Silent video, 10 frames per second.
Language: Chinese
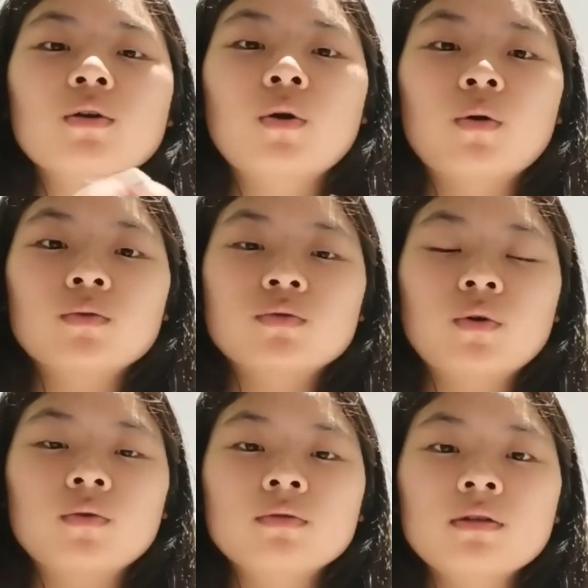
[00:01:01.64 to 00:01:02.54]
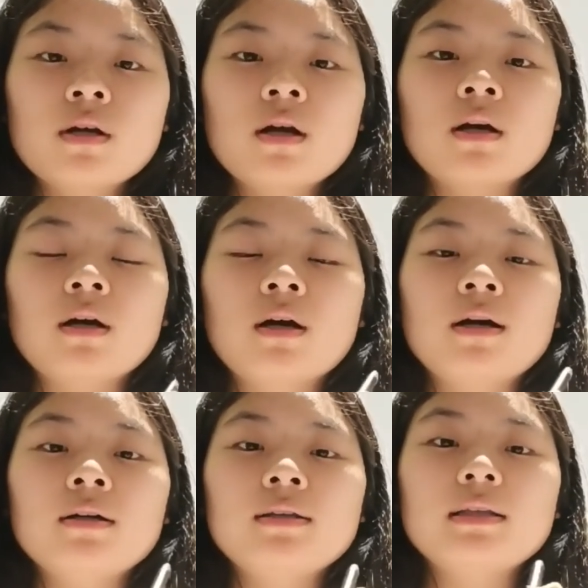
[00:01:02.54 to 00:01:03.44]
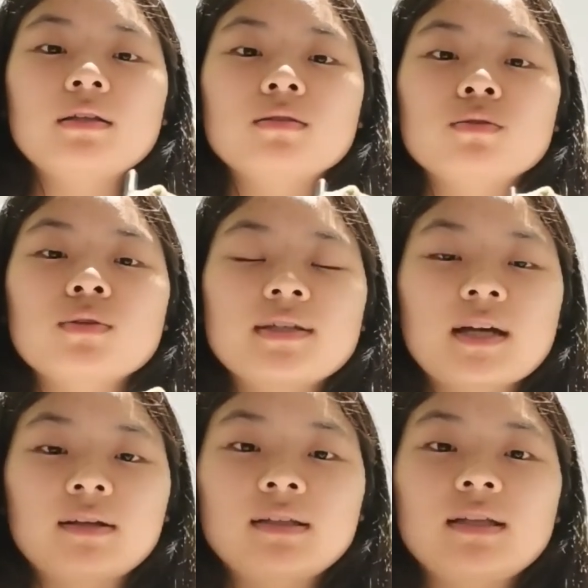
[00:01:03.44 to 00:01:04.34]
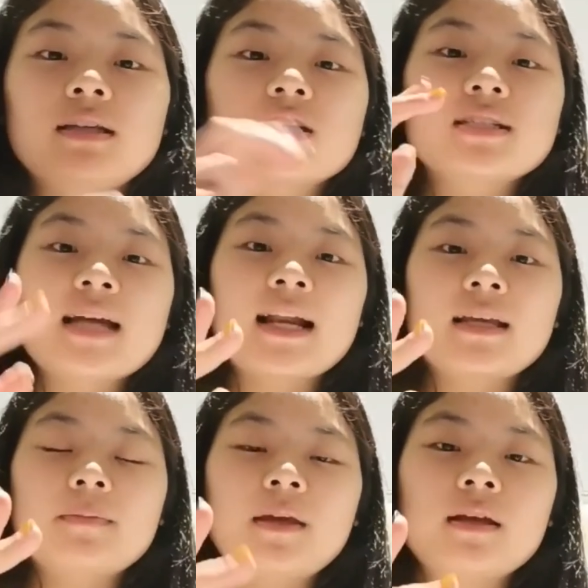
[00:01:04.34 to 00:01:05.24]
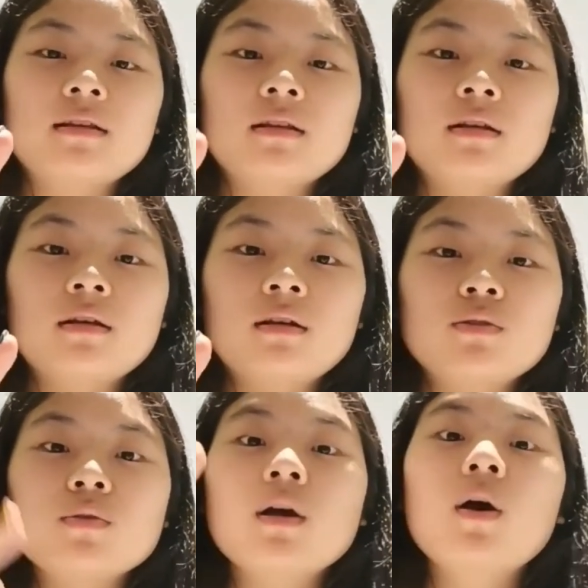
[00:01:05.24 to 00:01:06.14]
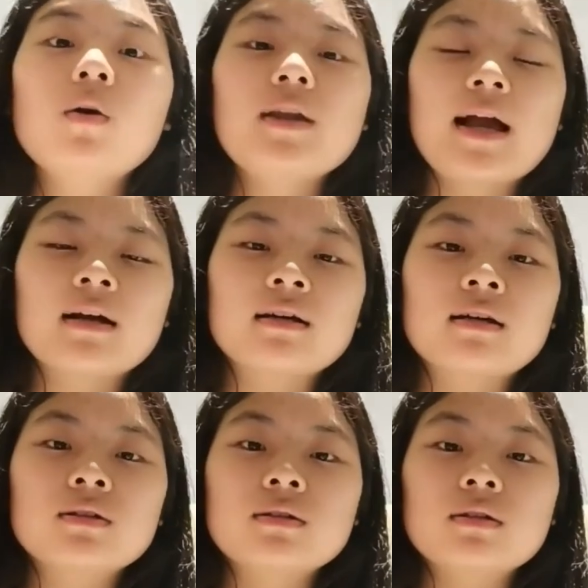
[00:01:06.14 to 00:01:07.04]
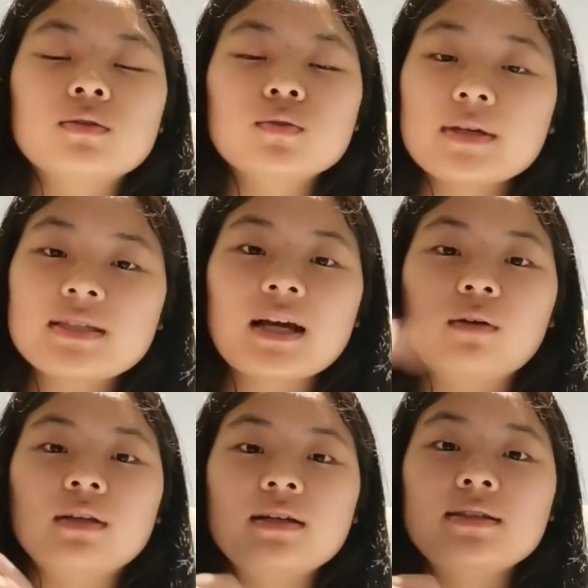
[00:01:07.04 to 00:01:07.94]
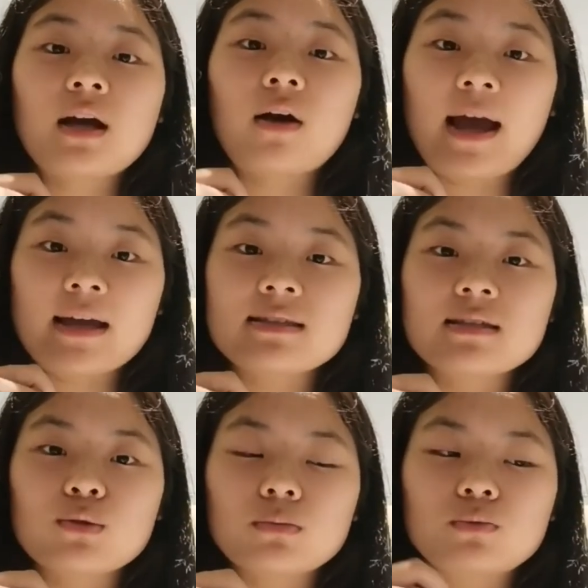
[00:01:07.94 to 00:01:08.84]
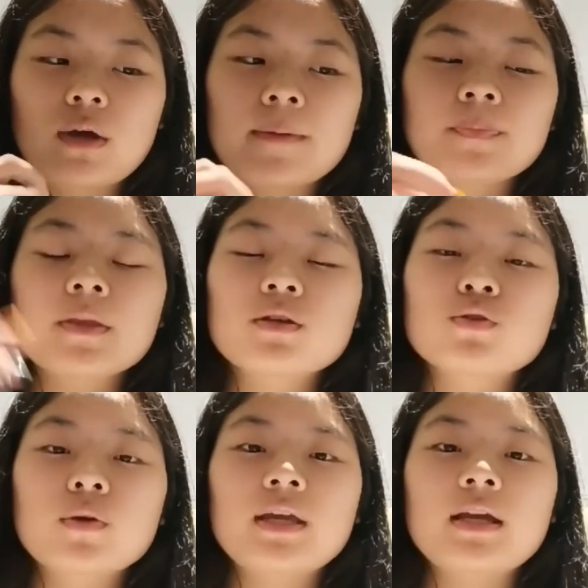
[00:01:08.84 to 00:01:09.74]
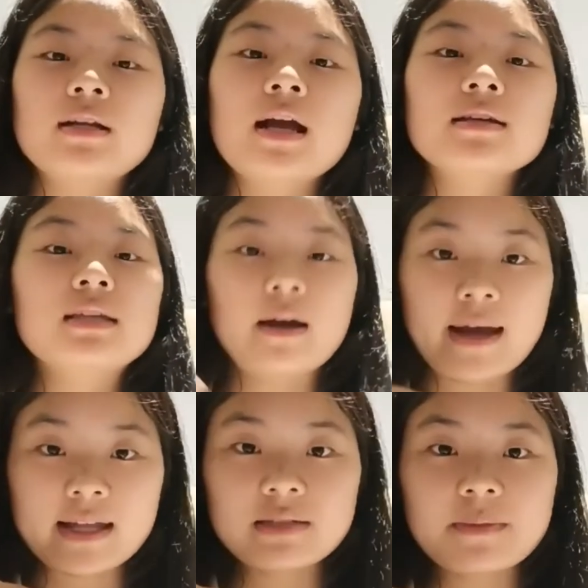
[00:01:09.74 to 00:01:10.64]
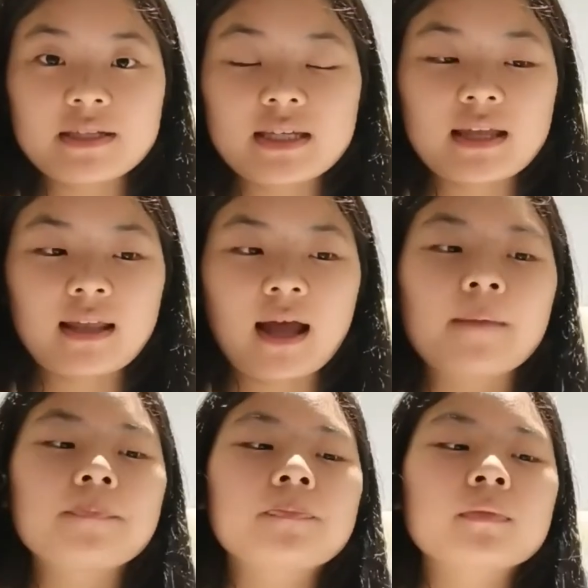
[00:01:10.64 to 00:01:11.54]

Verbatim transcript: 孔融和最小的弟弟是家里面最后两个最小的小孩子，对不对？所以让小孩子们先拿。